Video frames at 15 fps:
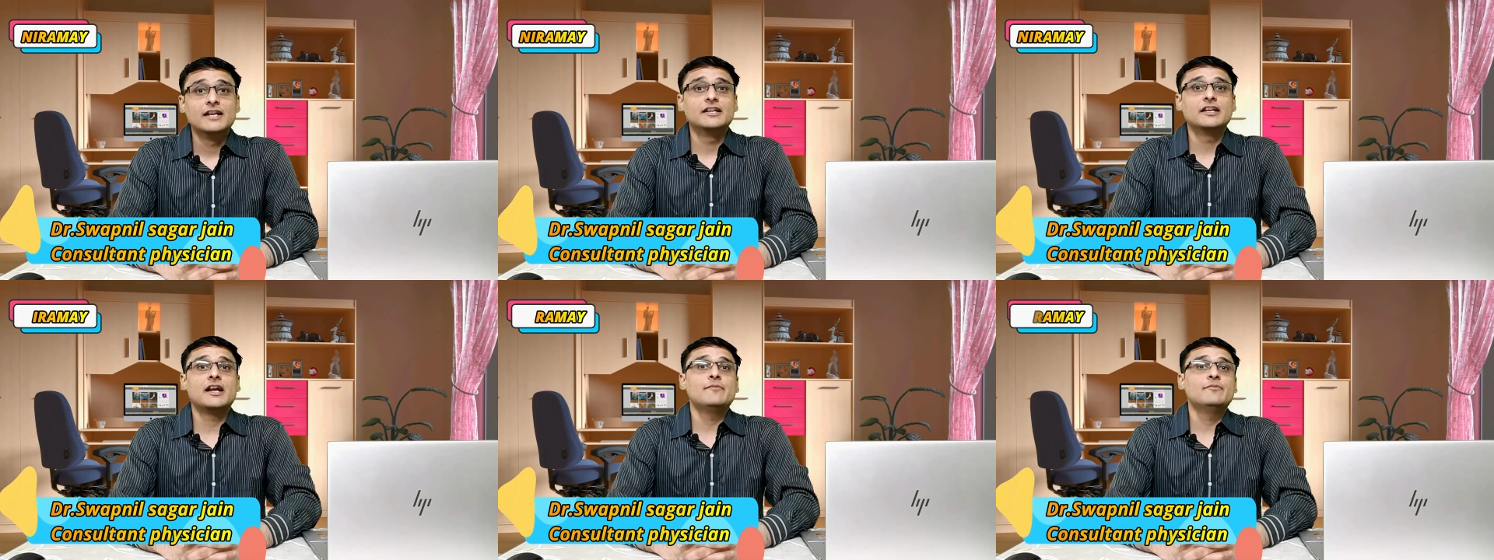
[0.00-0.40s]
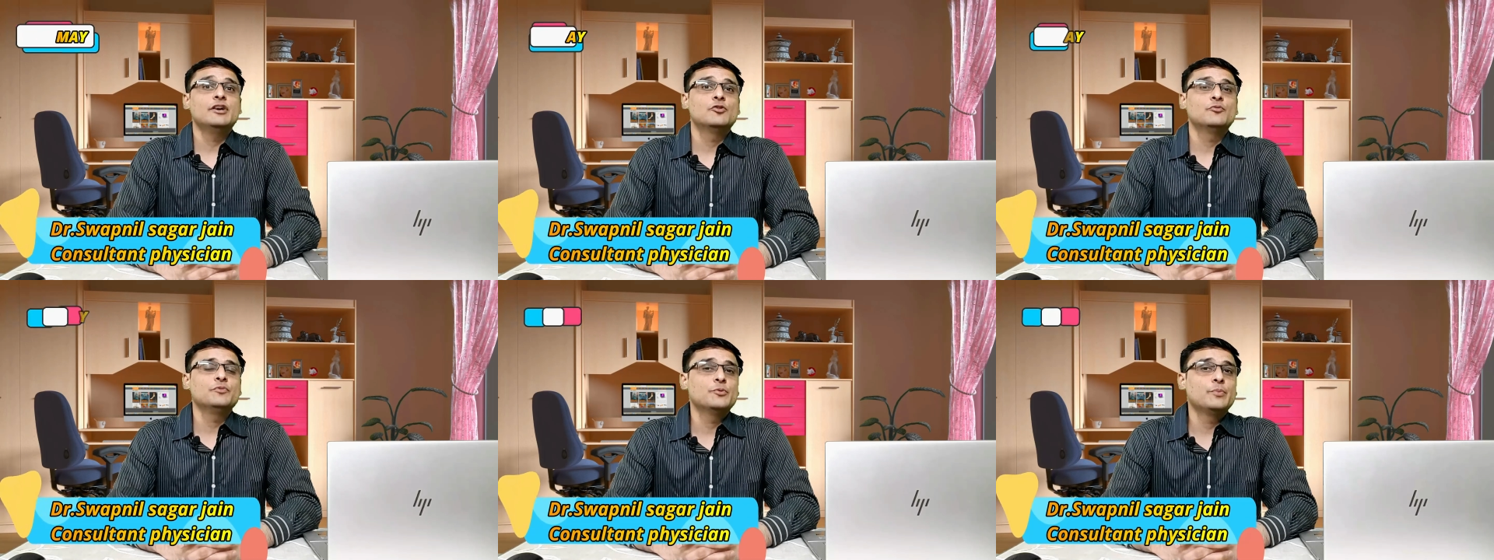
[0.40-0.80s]
निरामय
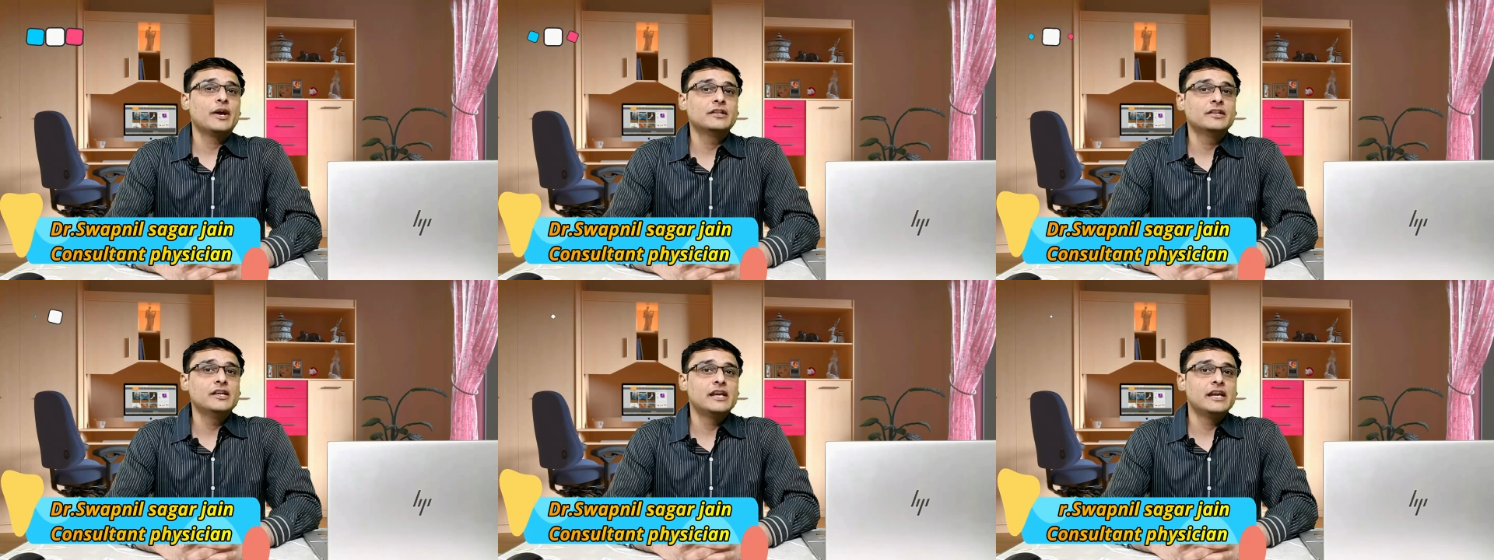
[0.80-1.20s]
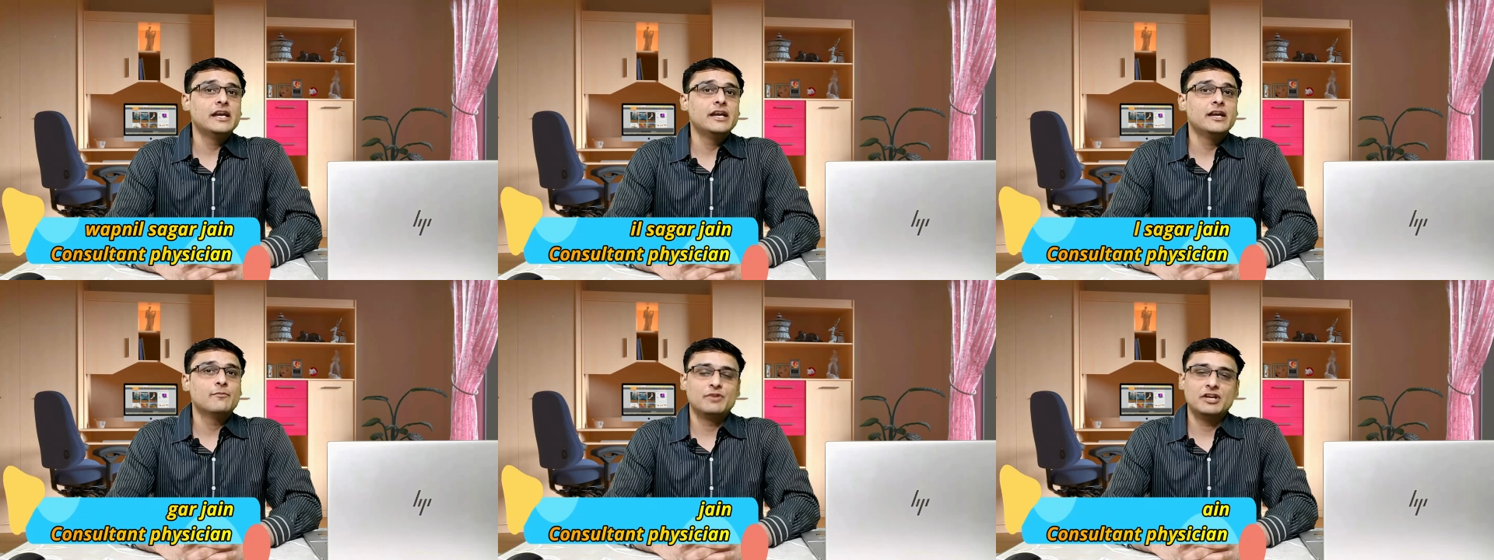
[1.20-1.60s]
होम्योपैथी के
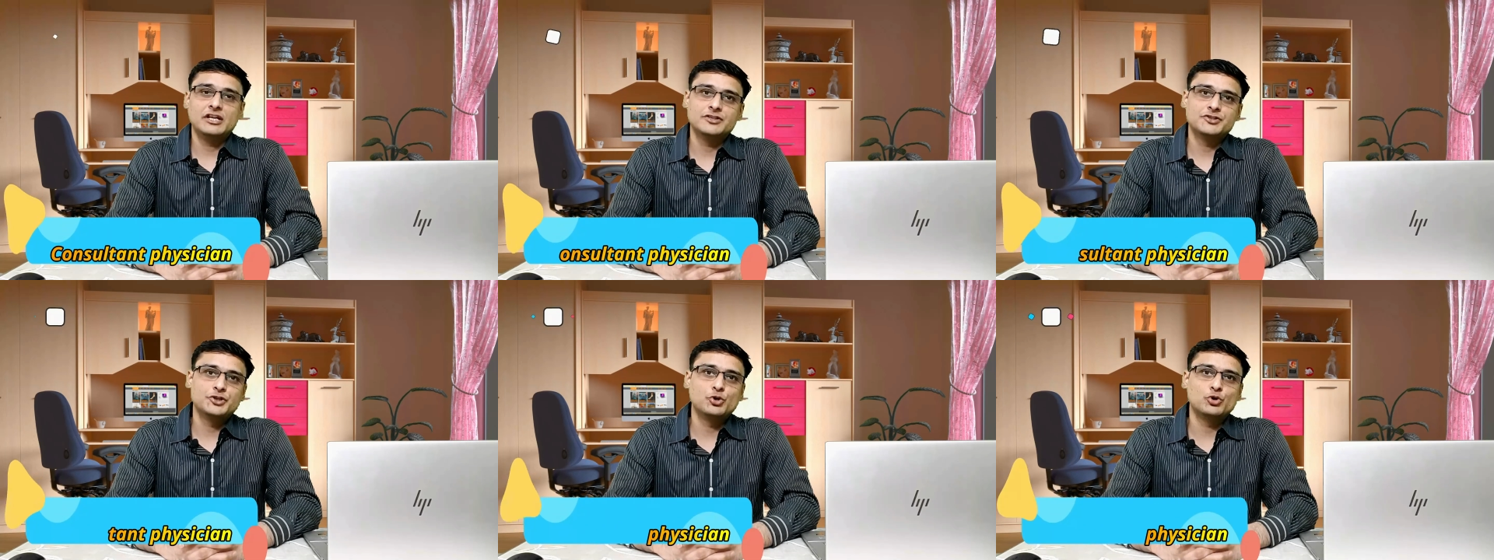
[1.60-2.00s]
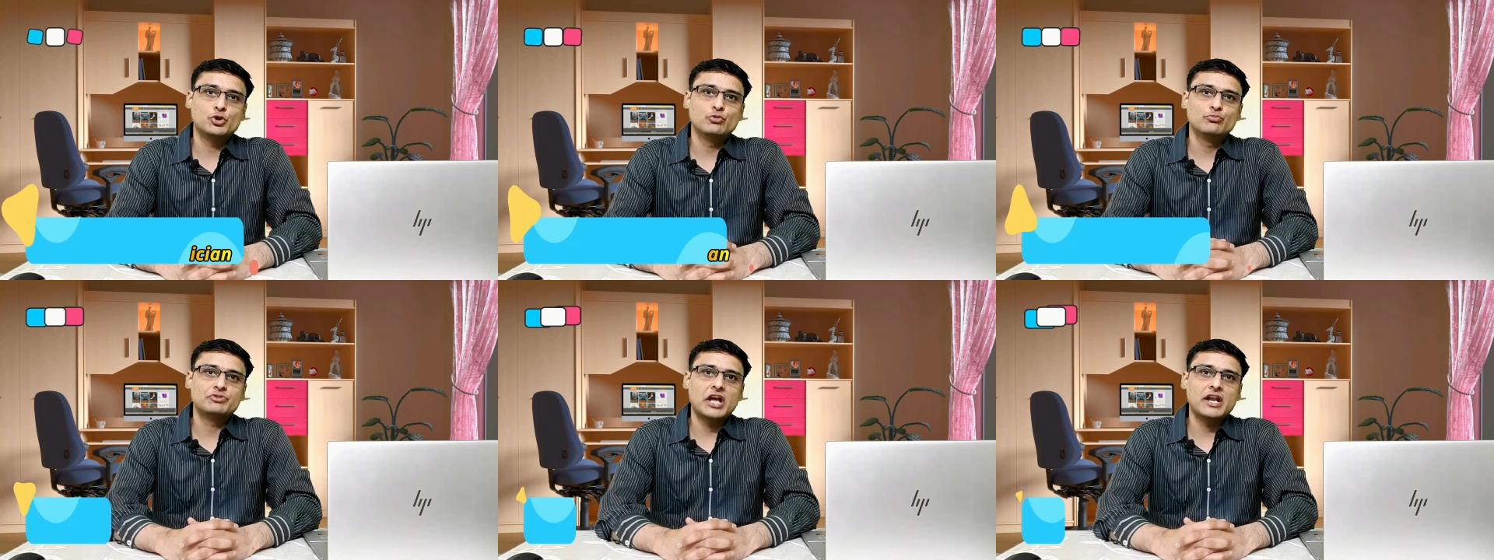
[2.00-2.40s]
अपने इस
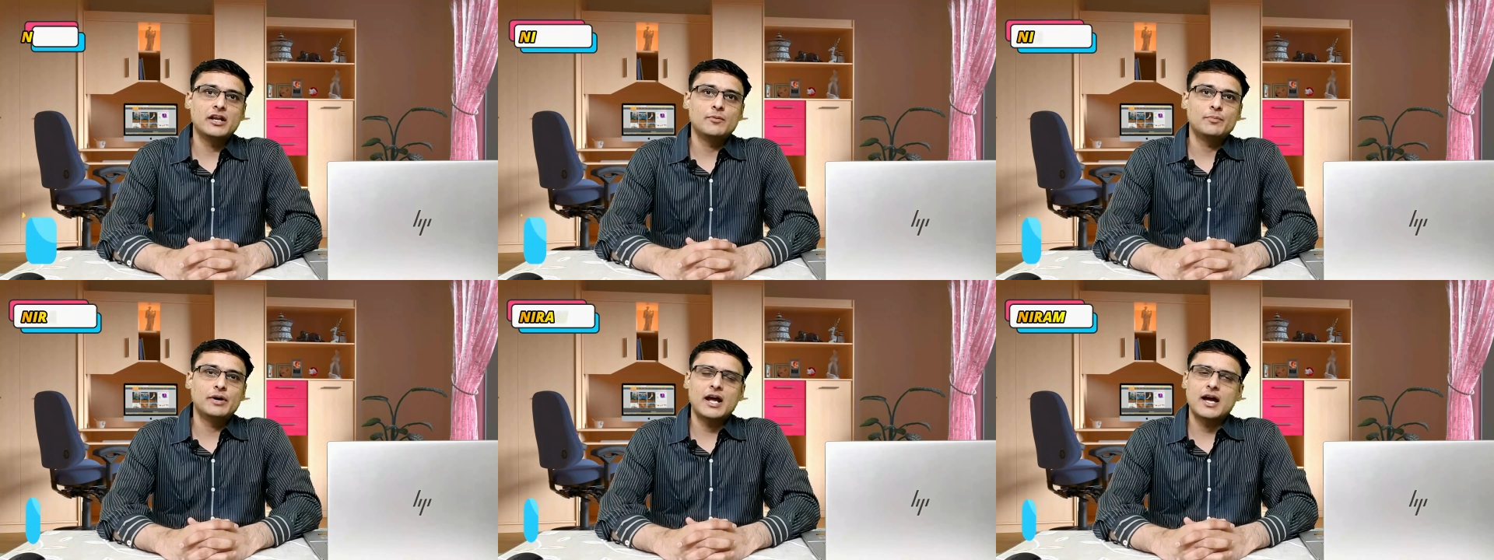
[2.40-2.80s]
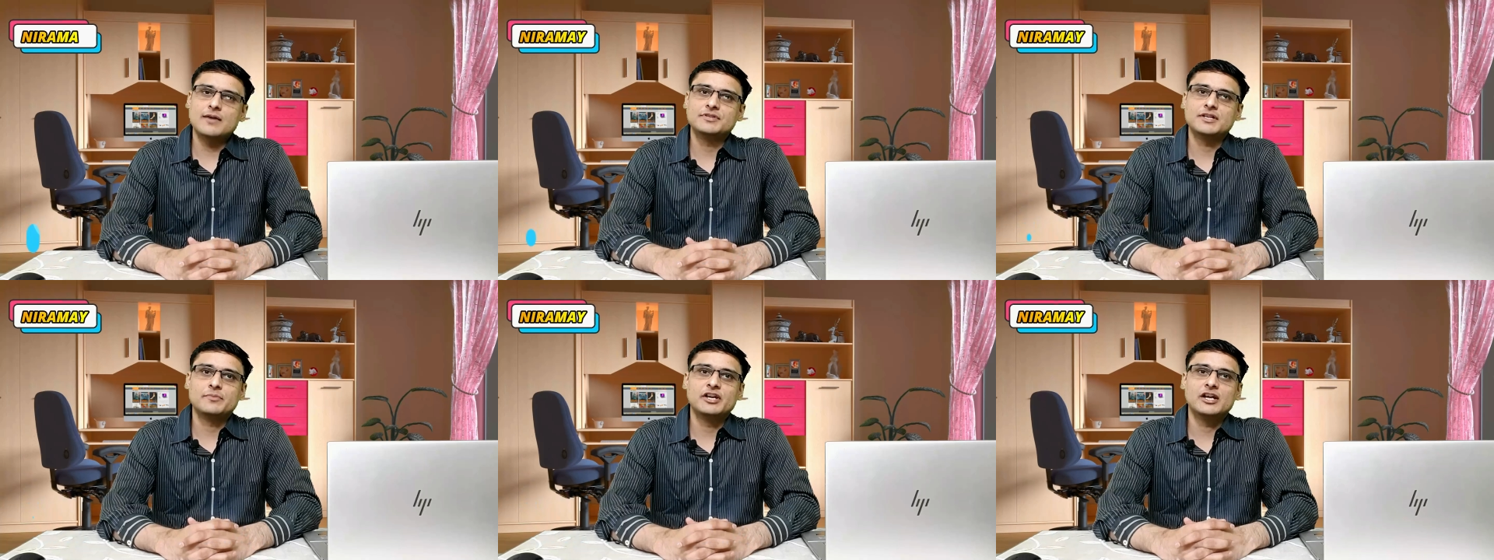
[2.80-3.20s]
यूट्यूब चैनल पर आप
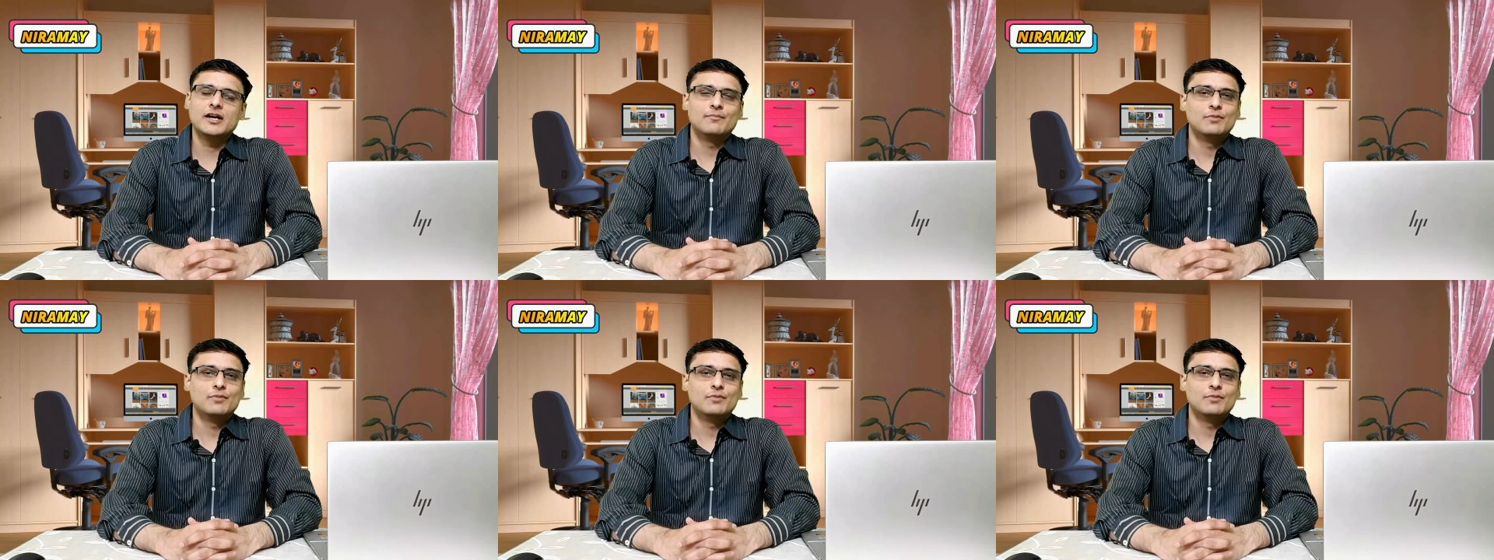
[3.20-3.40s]
सभी का